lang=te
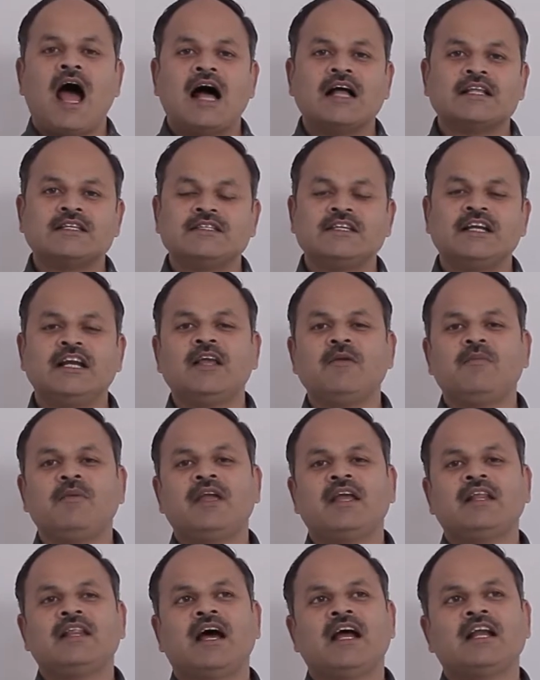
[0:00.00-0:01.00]
ఆ
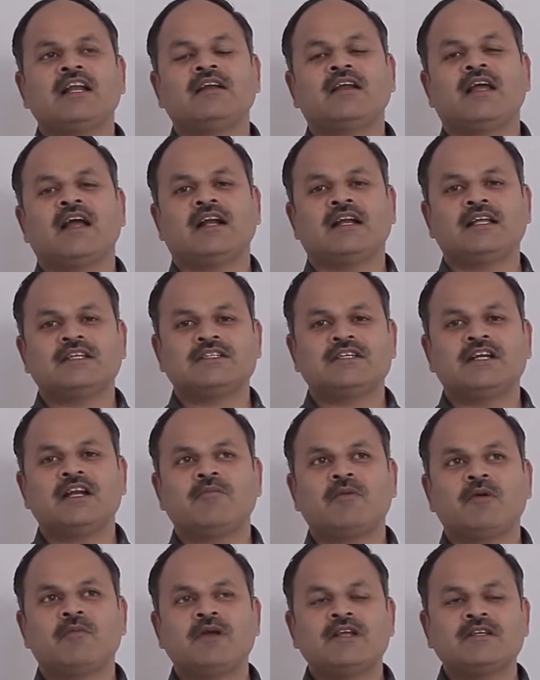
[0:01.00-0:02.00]
జీడిపి దానిని అంటే
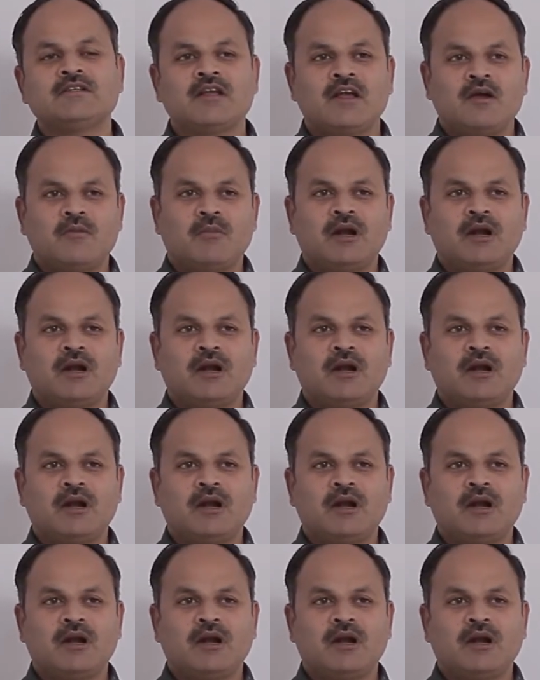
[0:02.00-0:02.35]
జీడిపి మీన్స్